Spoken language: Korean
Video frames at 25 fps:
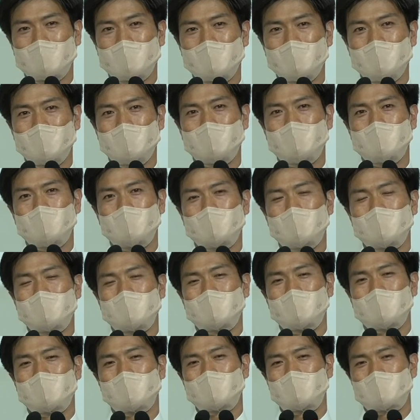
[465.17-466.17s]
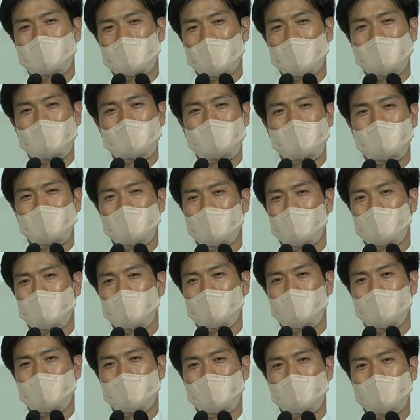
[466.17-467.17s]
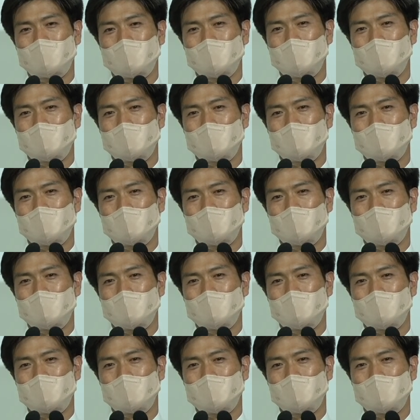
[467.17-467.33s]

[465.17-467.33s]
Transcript: 일본인들하고 잘 지내고